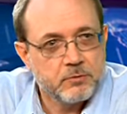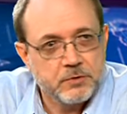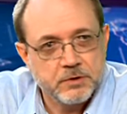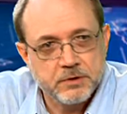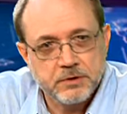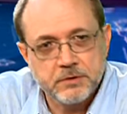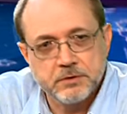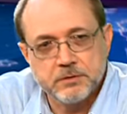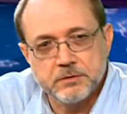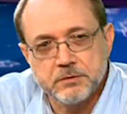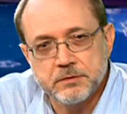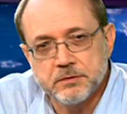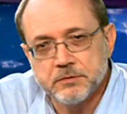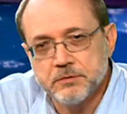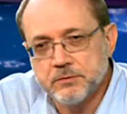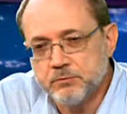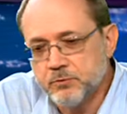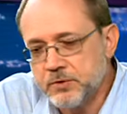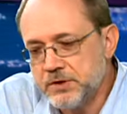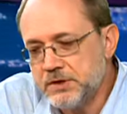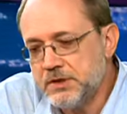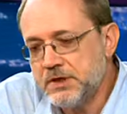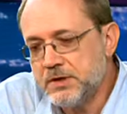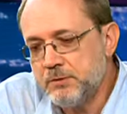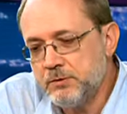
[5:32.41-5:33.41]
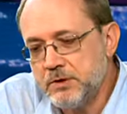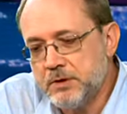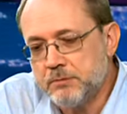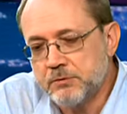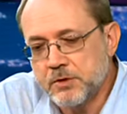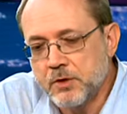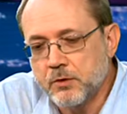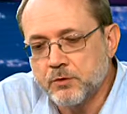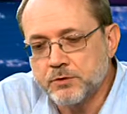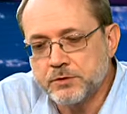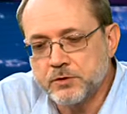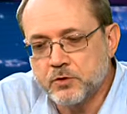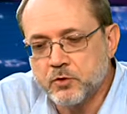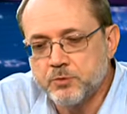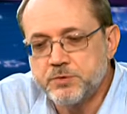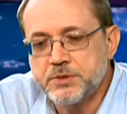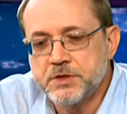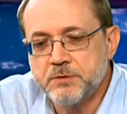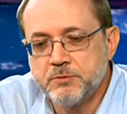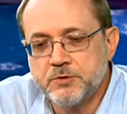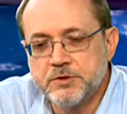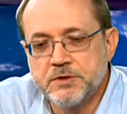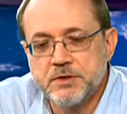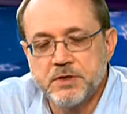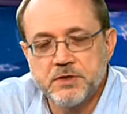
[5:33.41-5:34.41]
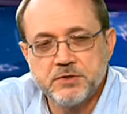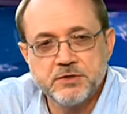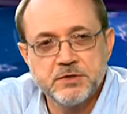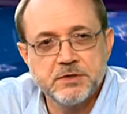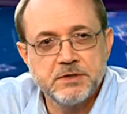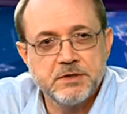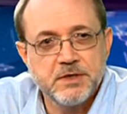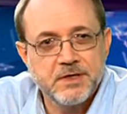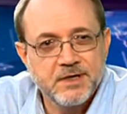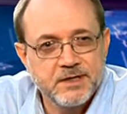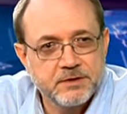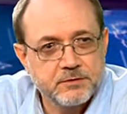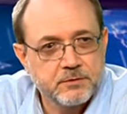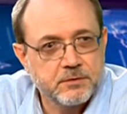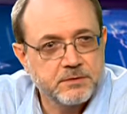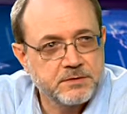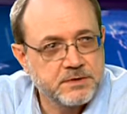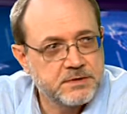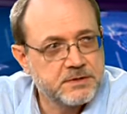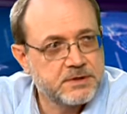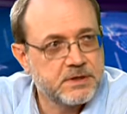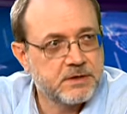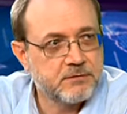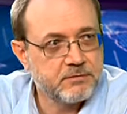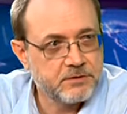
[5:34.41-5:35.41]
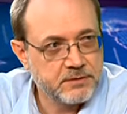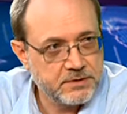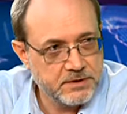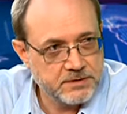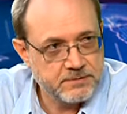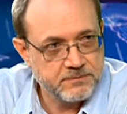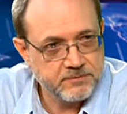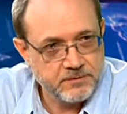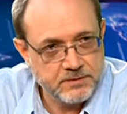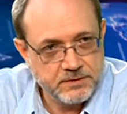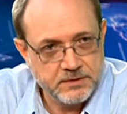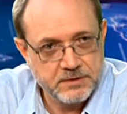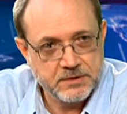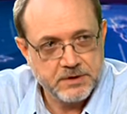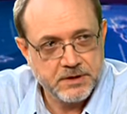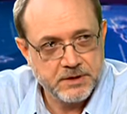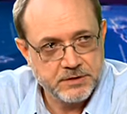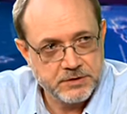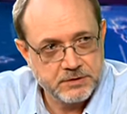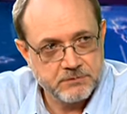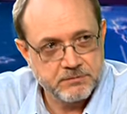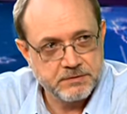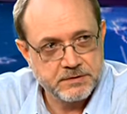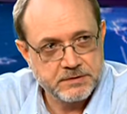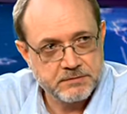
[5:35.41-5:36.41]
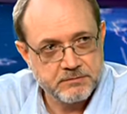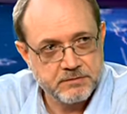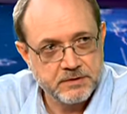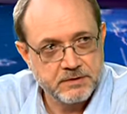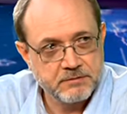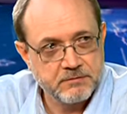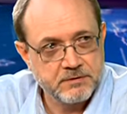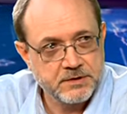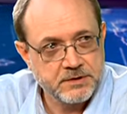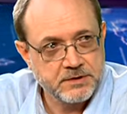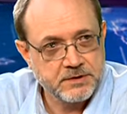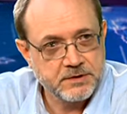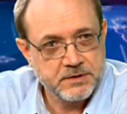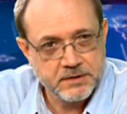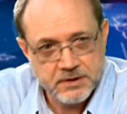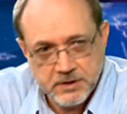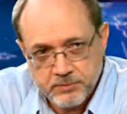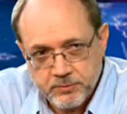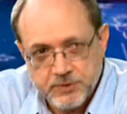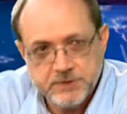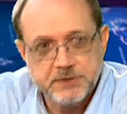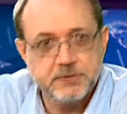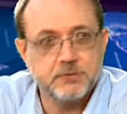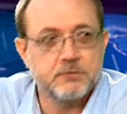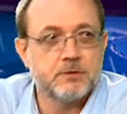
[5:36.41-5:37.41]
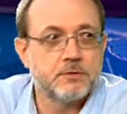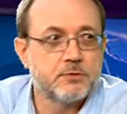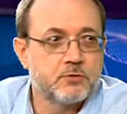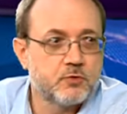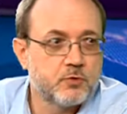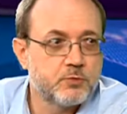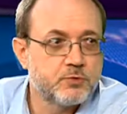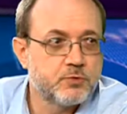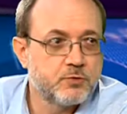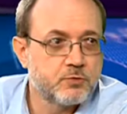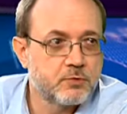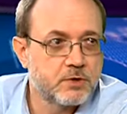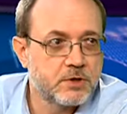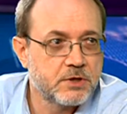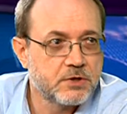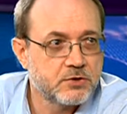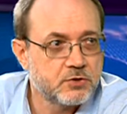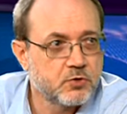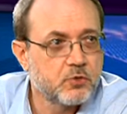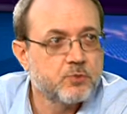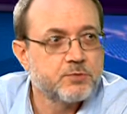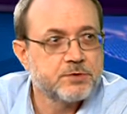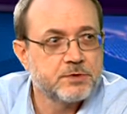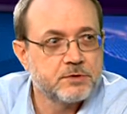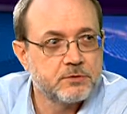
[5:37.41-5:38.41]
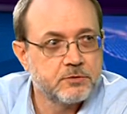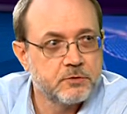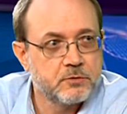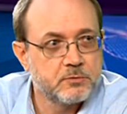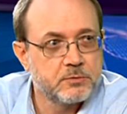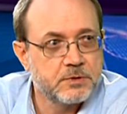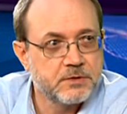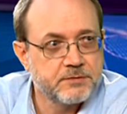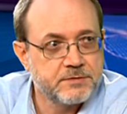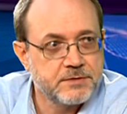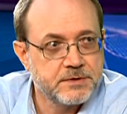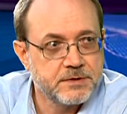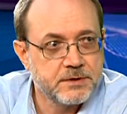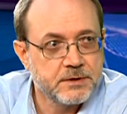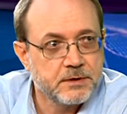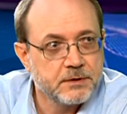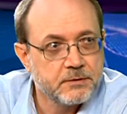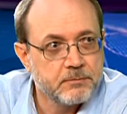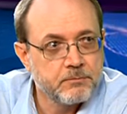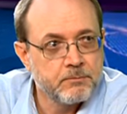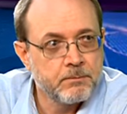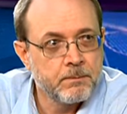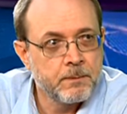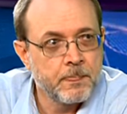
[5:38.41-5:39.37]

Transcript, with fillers: Мы, мы не имеем какой-то общей объединяющей идеи, которая заставит нас выйти каждого из своей квартирки и построить общую крышу, общий дом для всех.